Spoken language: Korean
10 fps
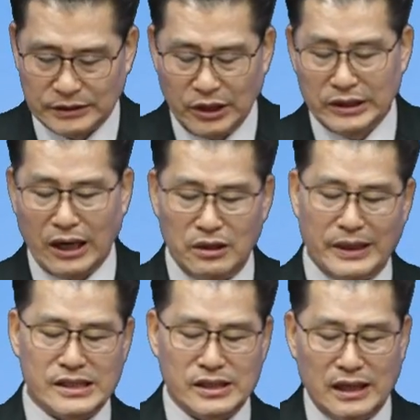영향을
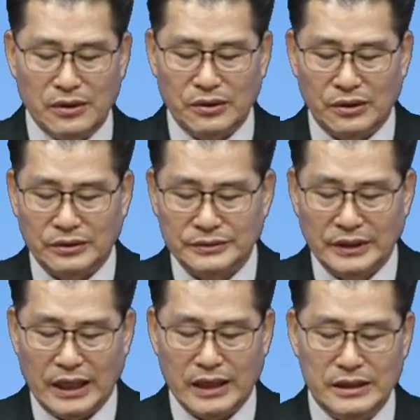받지 않고
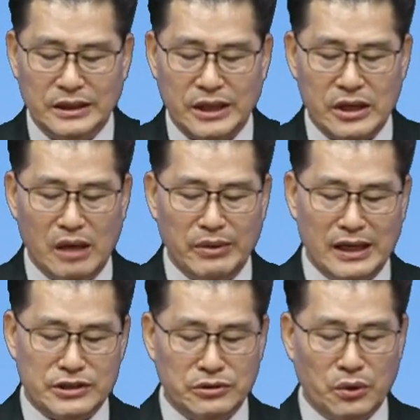하나님께
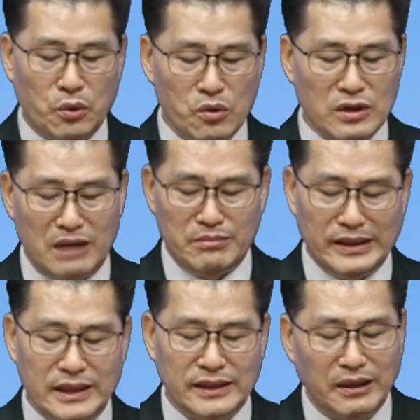예배할 수 있는
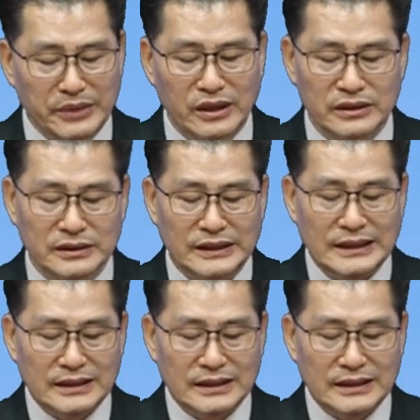공간만 있다면